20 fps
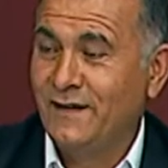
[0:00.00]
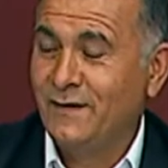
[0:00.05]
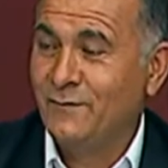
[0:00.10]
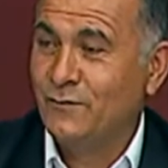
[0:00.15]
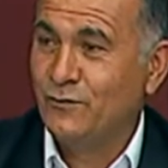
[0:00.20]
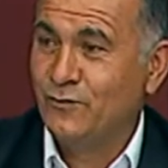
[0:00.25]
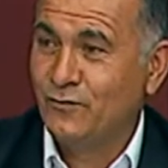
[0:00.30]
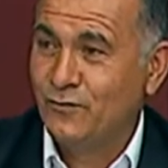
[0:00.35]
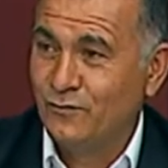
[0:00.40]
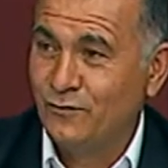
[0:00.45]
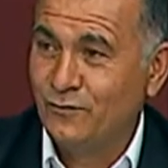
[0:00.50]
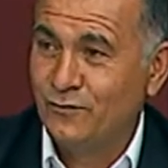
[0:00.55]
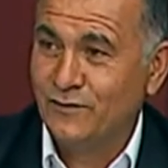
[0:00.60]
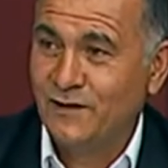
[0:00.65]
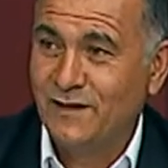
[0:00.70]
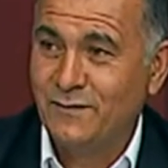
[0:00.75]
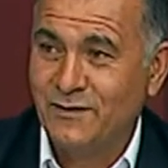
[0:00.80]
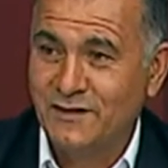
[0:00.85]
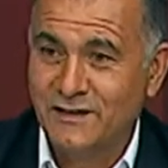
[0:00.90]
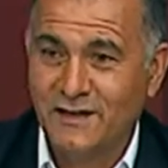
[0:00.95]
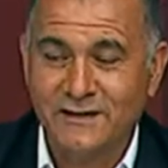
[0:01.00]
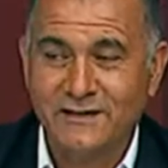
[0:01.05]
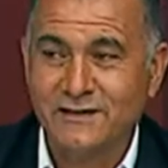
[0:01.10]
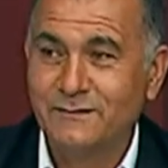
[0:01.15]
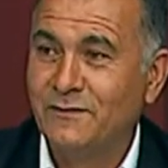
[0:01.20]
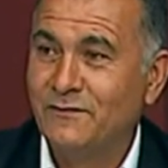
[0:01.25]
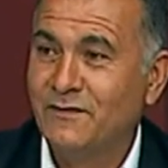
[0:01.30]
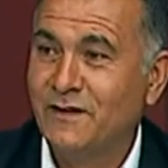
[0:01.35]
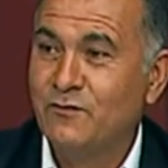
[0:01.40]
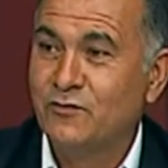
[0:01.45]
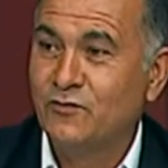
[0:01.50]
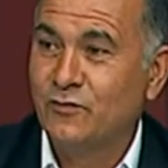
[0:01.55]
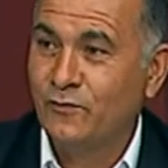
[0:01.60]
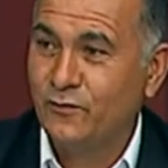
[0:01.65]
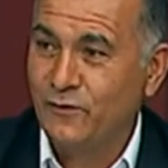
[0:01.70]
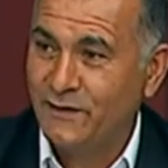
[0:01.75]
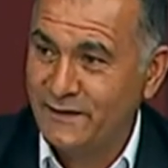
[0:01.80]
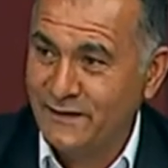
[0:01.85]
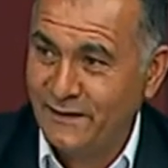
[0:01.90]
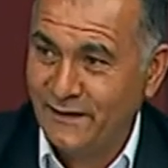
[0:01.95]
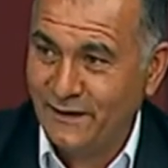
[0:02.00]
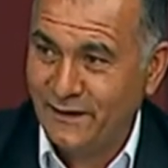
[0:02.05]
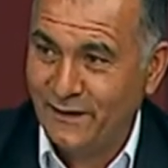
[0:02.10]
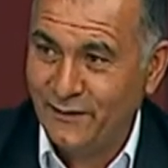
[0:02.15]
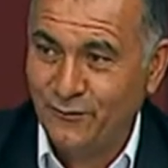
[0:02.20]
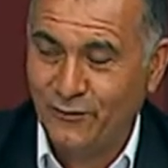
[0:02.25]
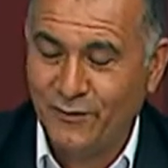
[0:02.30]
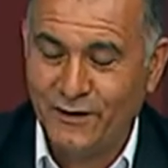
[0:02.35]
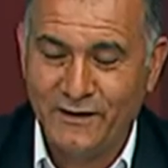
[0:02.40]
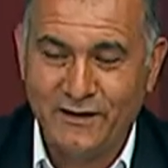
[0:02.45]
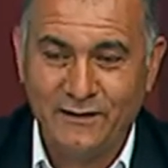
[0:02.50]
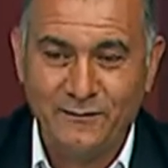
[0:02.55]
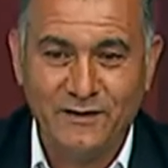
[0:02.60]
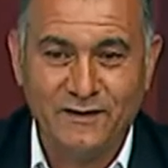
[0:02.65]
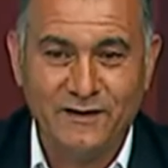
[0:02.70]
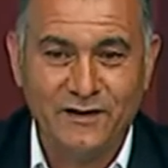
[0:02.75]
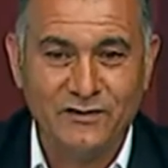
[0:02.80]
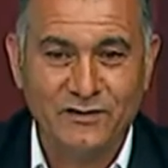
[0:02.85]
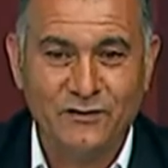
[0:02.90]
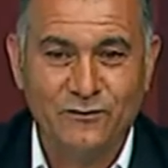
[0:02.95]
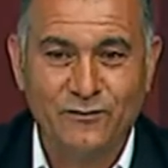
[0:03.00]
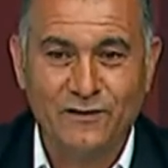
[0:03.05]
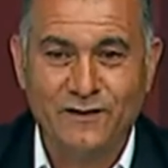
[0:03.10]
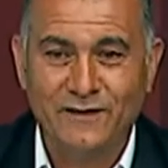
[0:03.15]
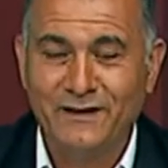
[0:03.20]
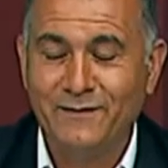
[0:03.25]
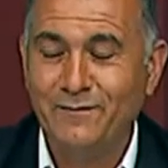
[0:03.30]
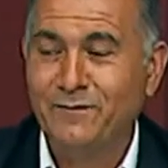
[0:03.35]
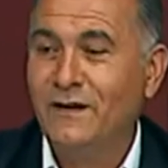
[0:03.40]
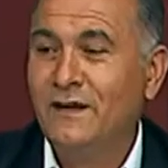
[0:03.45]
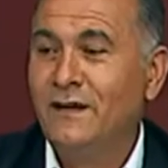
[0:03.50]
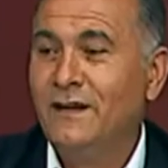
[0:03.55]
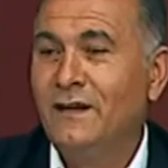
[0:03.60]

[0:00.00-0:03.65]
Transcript: hem kurumumuza hem şahsıma vermiş olduğu desteklerden dolayı da ben teşekkür ederim.